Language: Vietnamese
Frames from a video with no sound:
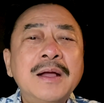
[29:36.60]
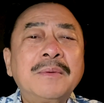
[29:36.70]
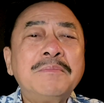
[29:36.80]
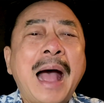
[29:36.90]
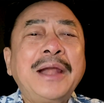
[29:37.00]

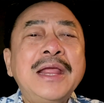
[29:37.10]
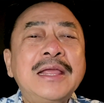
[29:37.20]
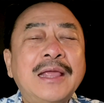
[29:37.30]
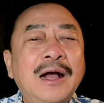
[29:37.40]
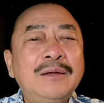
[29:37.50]
bà đi
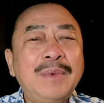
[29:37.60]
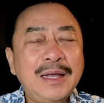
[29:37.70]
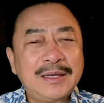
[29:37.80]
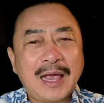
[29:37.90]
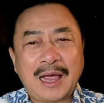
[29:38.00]
chơi mới
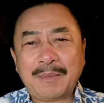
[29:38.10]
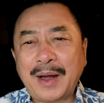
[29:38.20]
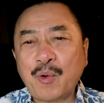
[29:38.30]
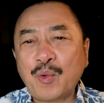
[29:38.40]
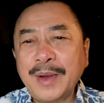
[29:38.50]
về bà
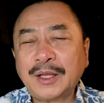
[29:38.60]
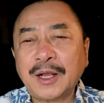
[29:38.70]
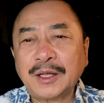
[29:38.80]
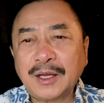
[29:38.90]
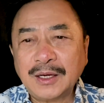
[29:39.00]
đâu có biết
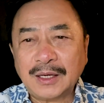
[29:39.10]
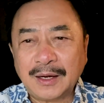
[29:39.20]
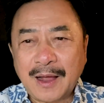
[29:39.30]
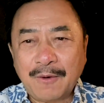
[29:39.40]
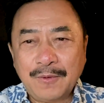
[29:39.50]
tin tức gì
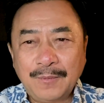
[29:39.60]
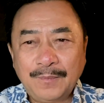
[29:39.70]
đâu.